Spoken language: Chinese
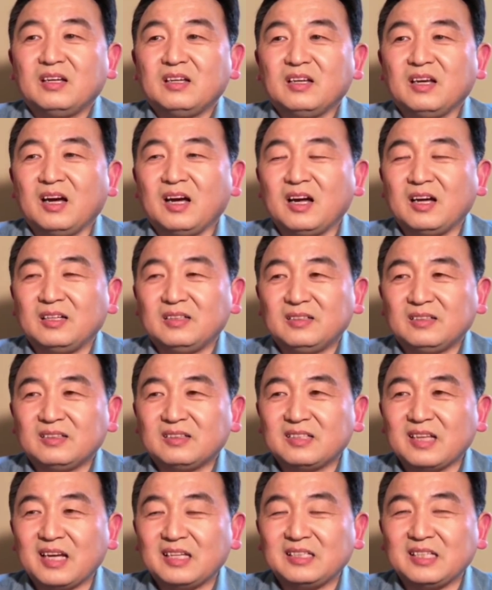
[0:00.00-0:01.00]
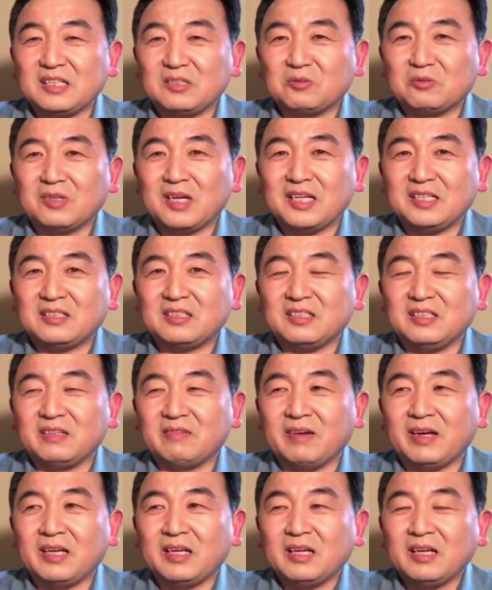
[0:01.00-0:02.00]
啊，在这种类似，
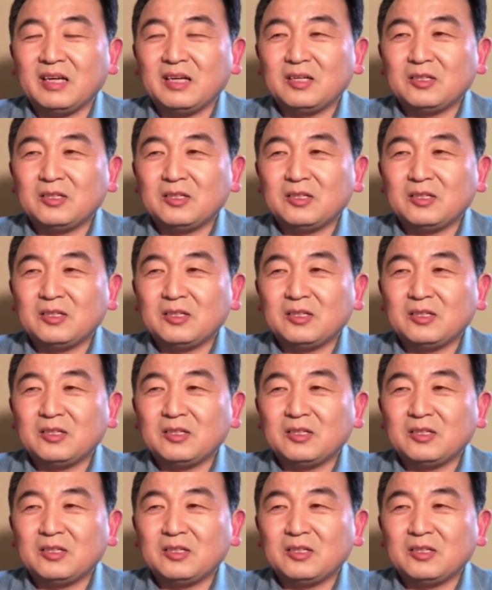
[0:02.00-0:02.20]
因为